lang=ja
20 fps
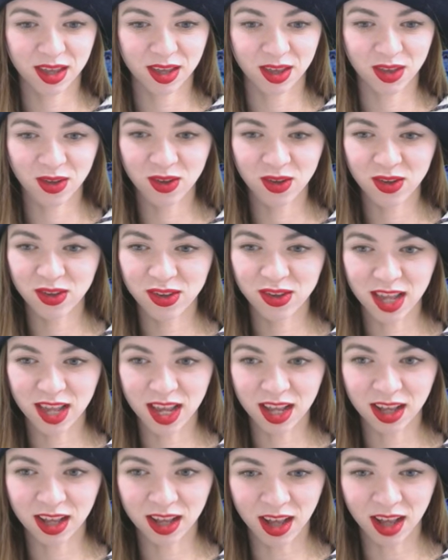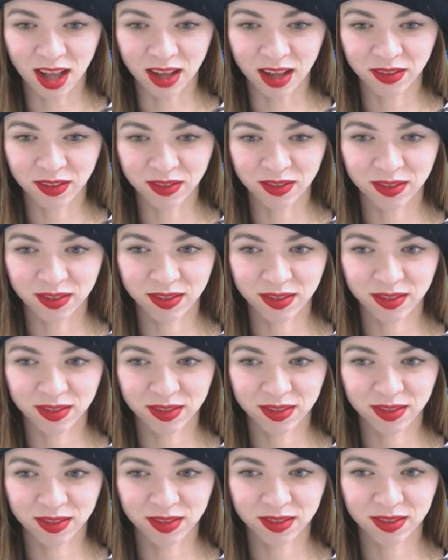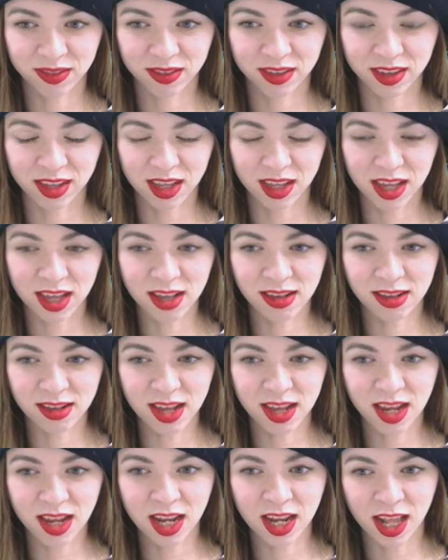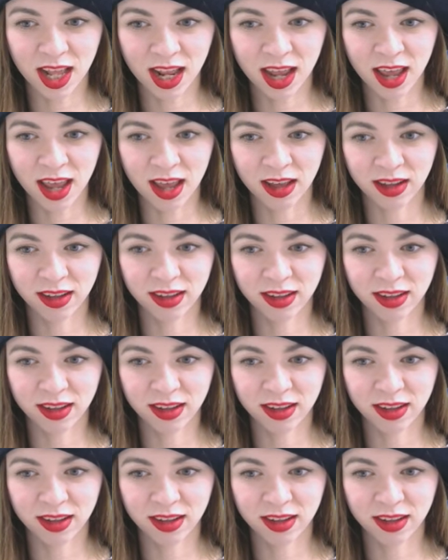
陽線か陰性になれ